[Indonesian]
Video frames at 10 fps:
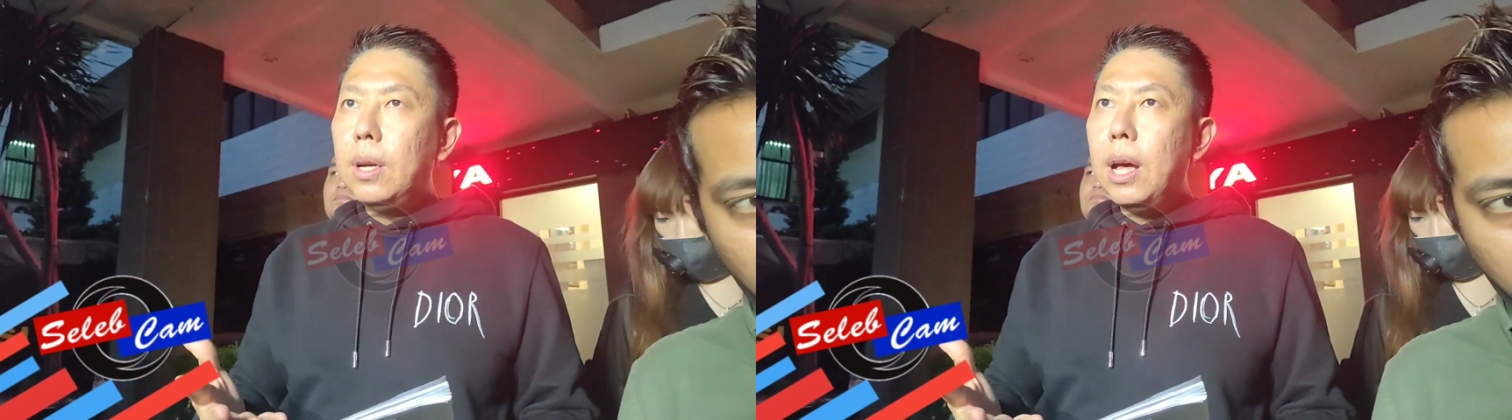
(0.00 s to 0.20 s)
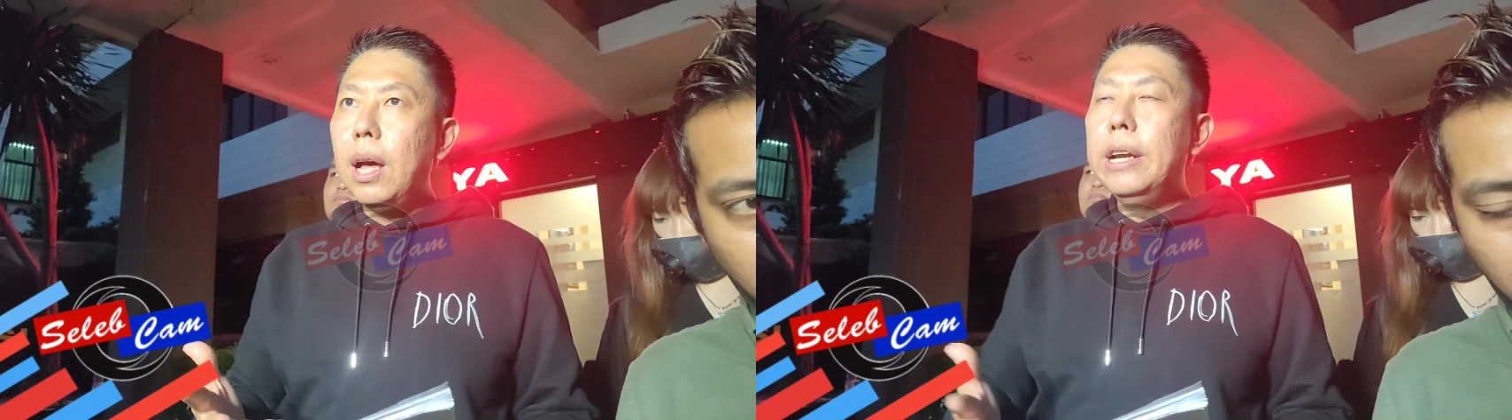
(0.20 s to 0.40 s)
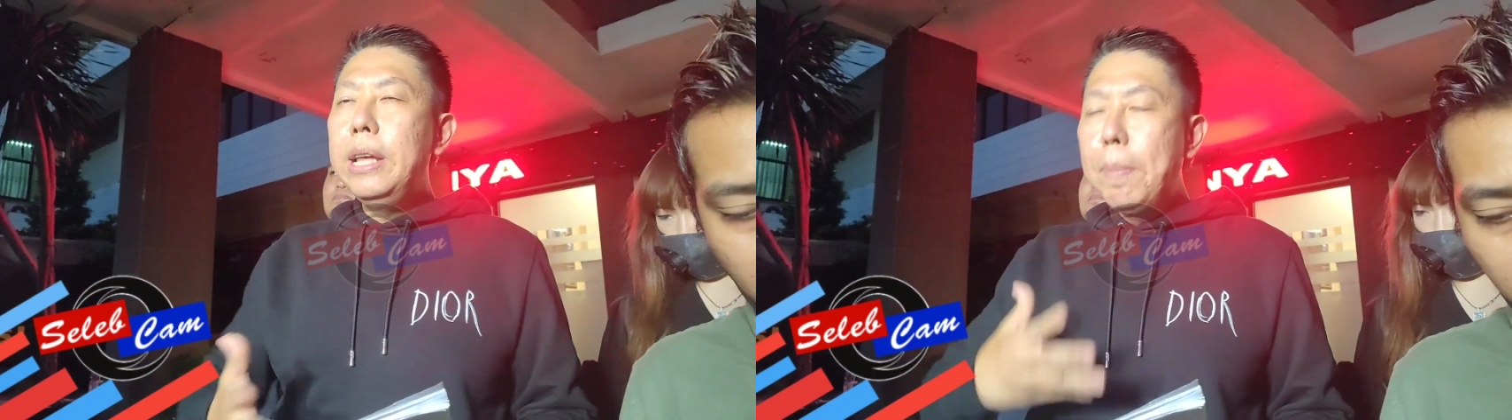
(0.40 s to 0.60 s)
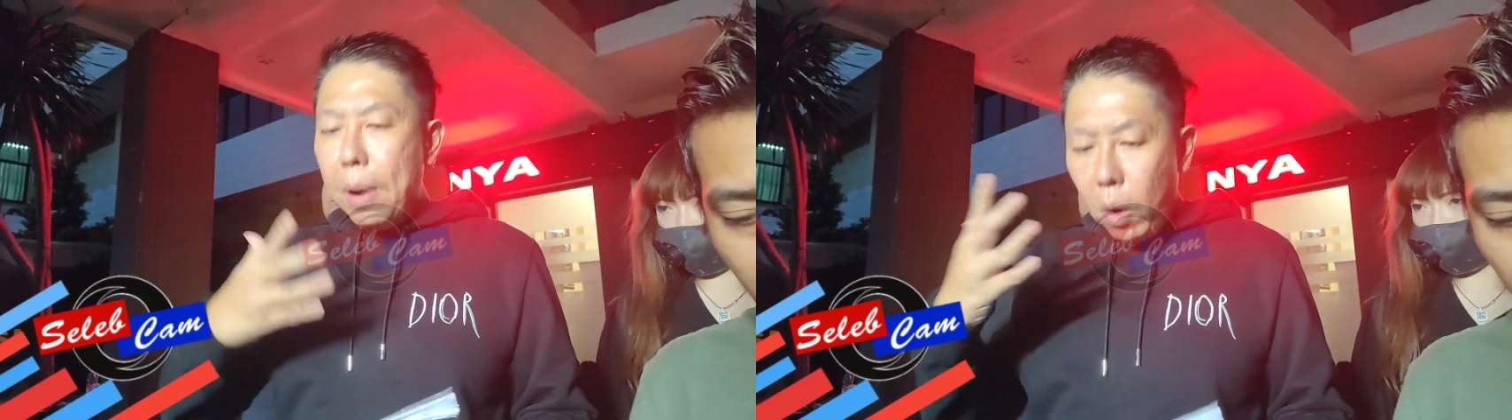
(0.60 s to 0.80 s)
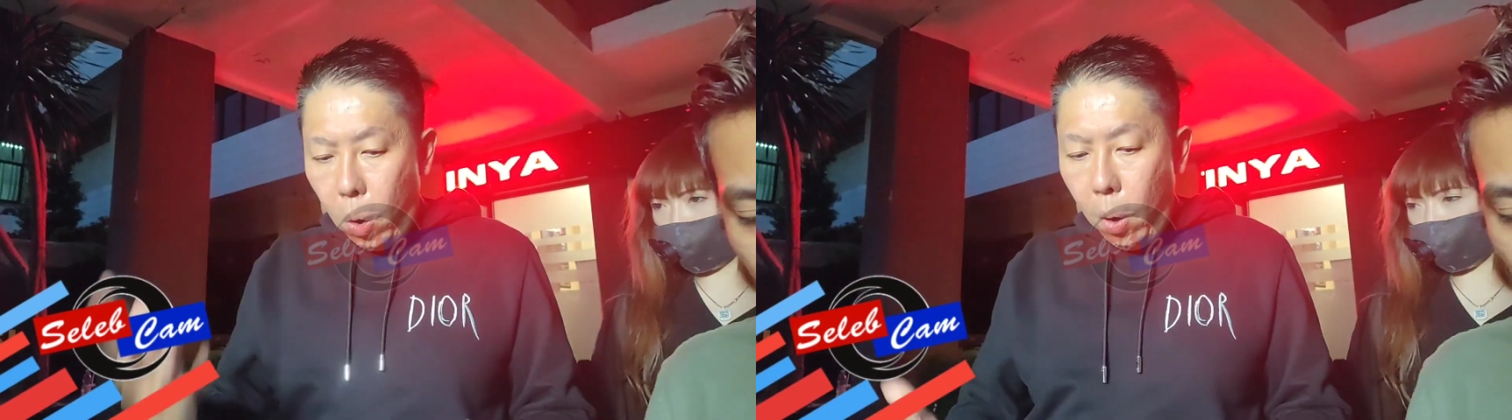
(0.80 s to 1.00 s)
Nah, dia
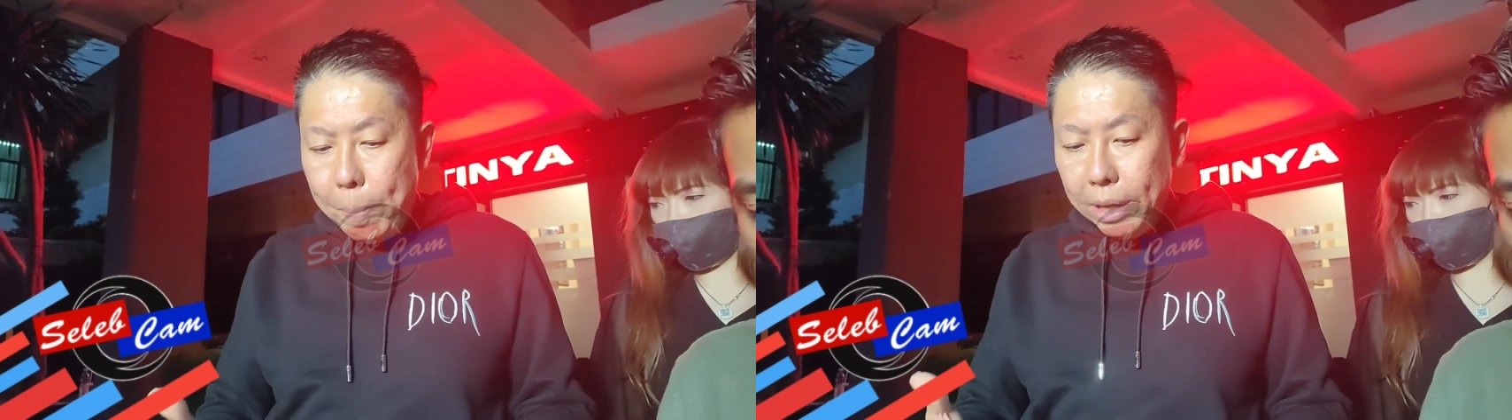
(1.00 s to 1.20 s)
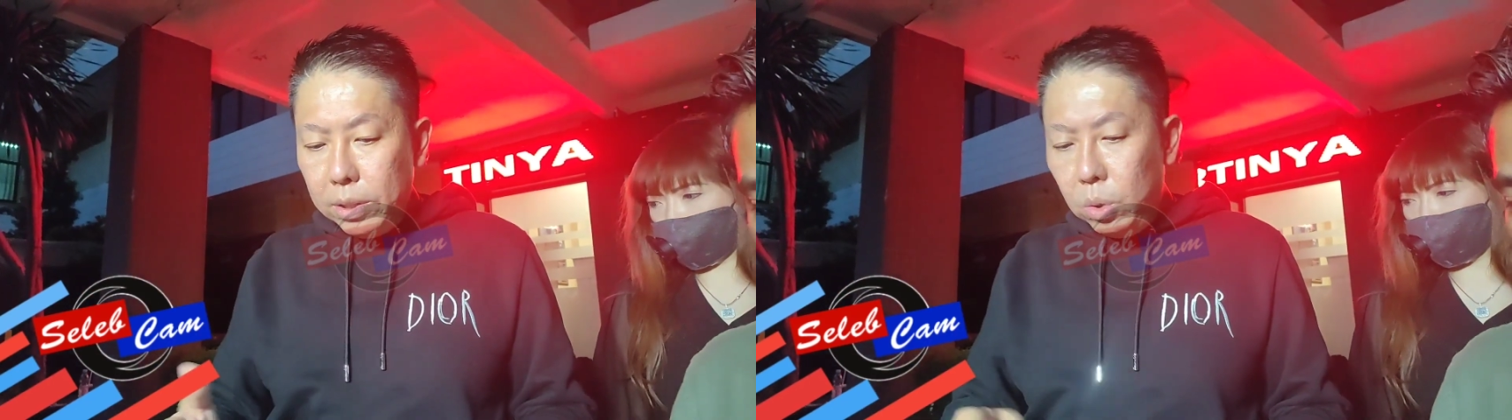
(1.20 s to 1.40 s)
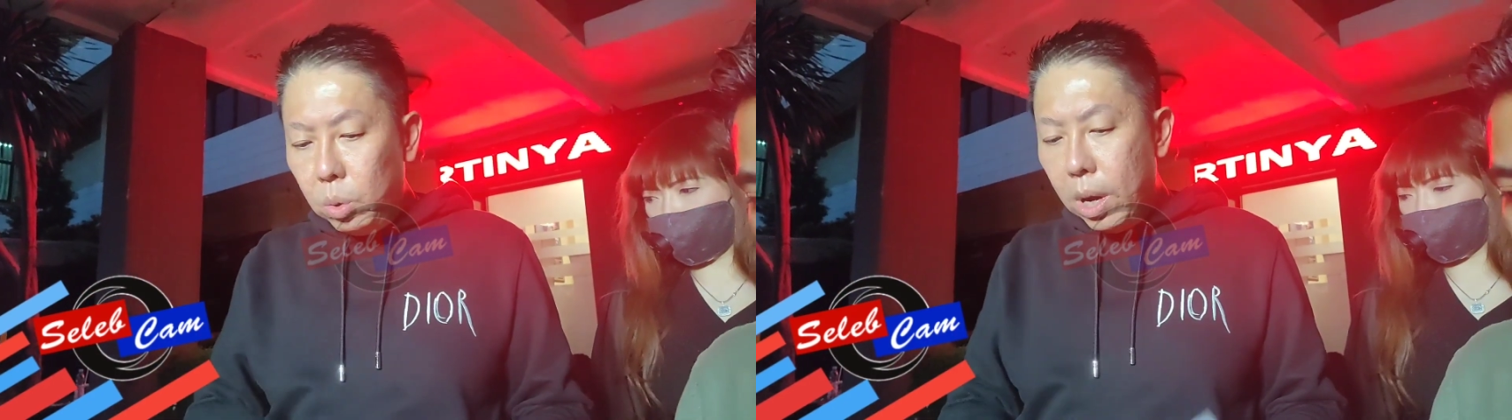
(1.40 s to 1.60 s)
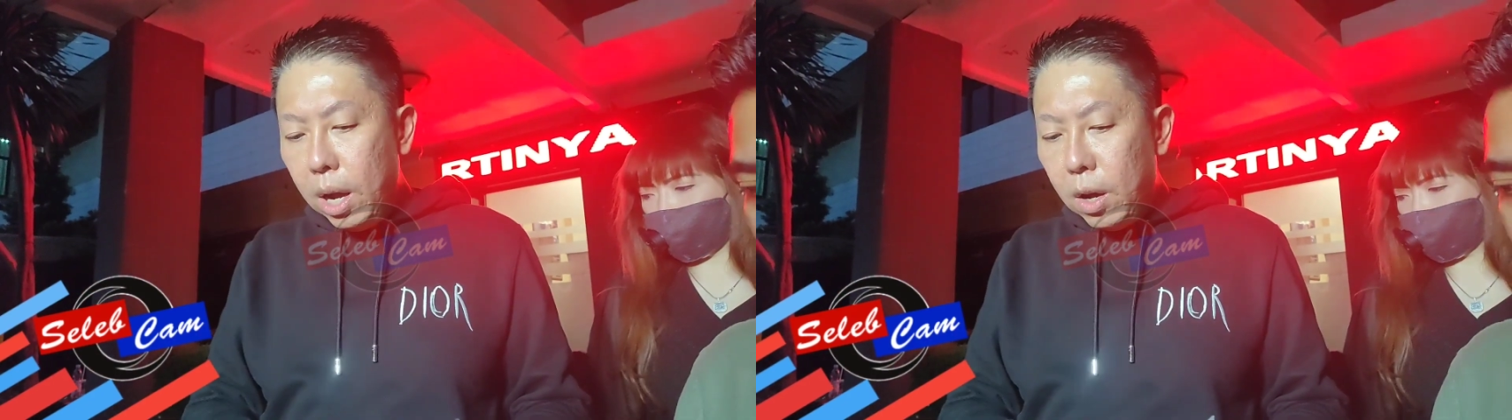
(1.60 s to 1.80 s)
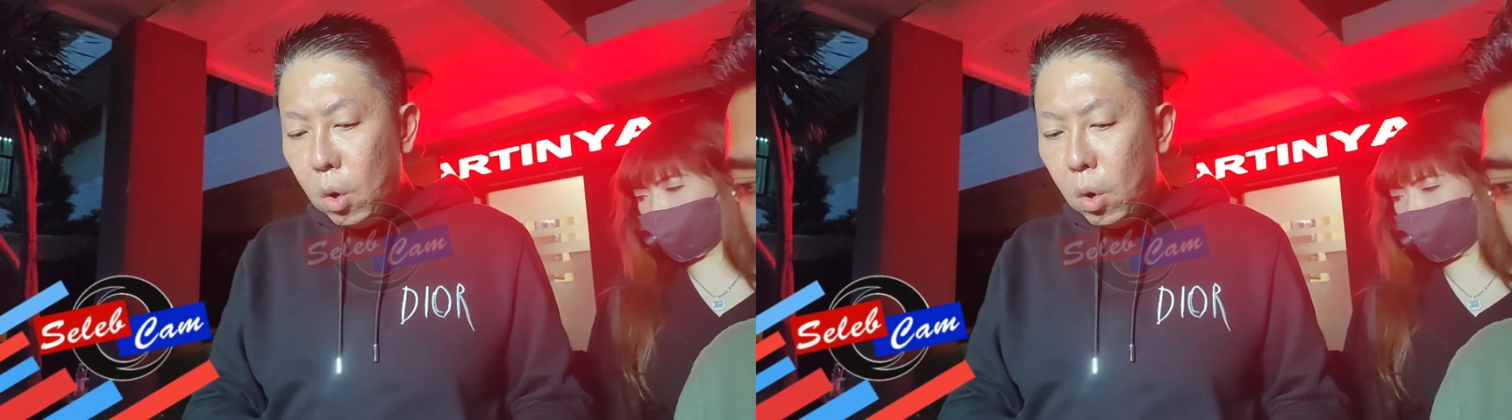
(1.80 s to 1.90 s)
berobat juga